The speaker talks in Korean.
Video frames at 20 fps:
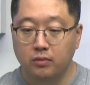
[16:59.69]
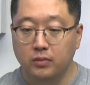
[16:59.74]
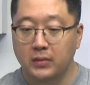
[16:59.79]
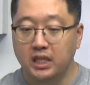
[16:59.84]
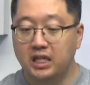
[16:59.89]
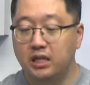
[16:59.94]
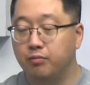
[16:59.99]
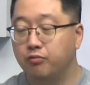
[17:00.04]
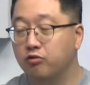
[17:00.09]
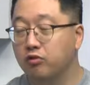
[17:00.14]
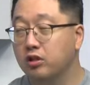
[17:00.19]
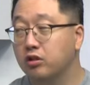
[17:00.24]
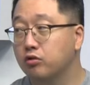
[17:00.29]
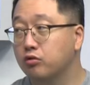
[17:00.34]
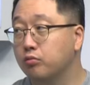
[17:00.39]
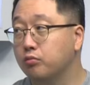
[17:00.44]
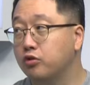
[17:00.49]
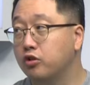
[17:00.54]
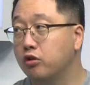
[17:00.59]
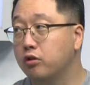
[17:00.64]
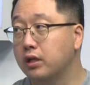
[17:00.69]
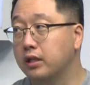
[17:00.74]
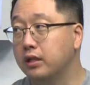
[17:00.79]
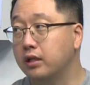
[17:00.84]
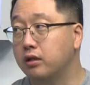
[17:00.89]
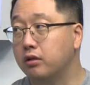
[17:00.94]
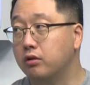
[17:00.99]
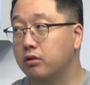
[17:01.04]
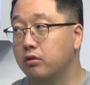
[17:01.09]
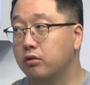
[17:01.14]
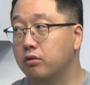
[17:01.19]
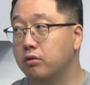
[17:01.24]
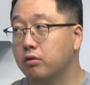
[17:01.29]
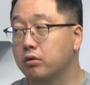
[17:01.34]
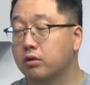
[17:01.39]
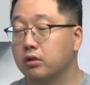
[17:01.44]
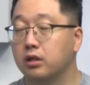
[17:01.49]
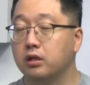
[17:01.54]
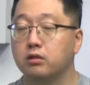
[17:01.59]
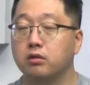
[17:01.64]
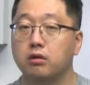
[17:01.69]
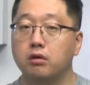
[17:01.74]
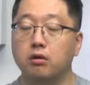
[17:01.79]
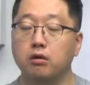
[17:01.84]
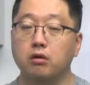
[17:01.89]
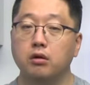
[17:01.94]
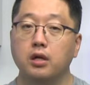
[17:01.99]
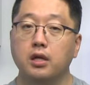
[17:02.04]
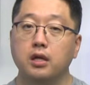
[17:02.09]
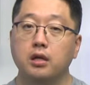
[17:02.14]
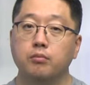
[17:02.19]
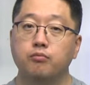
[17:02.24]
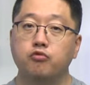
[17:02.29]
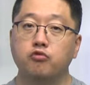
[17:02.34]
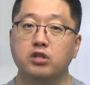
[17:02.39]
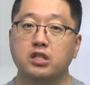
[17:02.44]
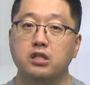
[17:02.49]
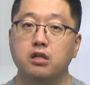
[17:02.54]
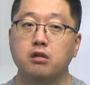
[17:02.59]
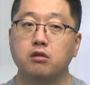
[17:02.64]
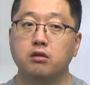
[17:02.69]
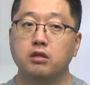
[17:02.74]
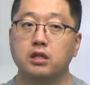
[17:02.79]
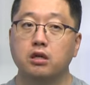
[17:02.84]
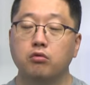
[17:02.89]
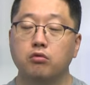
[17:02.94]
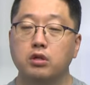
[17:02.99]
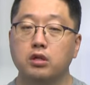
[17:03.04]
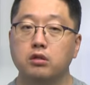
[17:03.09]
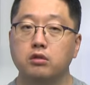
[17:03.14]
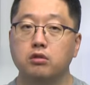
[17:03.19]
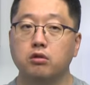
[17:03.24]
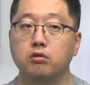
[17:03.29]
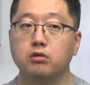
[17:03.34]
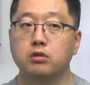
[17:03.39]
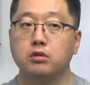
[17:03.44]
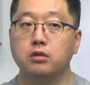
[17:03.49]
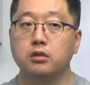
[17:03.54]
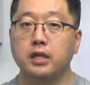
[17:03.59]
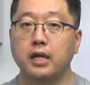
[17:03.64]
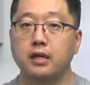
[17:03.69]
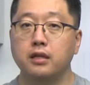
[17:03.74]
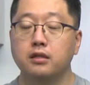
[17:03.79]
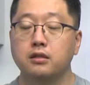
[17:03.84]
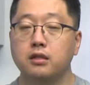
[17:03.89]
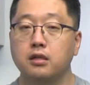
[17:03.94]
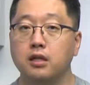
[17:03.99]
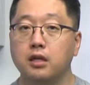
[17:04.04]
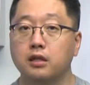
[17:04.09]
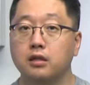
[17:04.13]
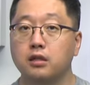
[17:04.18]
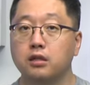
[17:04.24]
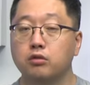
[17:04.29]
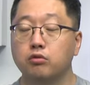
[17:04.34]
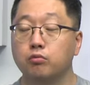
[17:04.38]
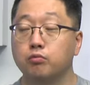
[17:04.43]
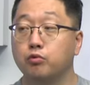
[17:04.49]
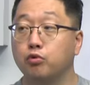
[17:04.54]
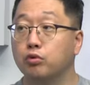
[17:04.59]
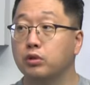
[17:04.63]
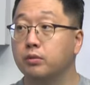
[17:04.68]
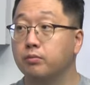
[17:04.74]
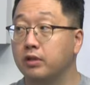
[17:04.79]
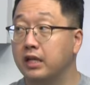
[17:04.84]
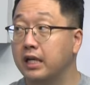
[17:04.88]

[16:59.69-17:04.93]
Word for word: 2분기는 좀 쉬어간대요. 음. 그래서 분기 실적이 나올 때는 저는 LS 일렉트릭 좀 조심을